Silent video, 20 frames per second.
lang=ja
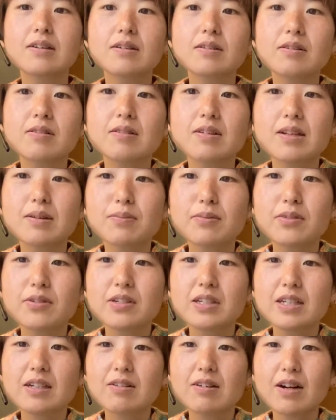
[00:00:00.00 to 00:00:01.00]
これも
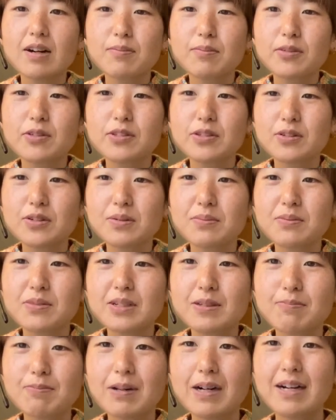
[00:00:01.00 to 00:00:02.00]
いいかもうと思
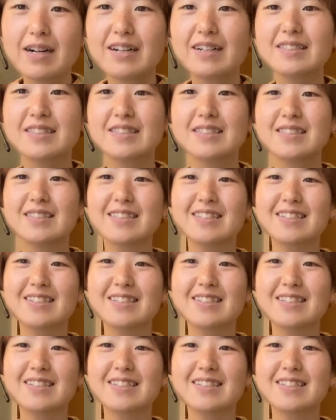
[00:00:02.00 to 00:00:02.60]
います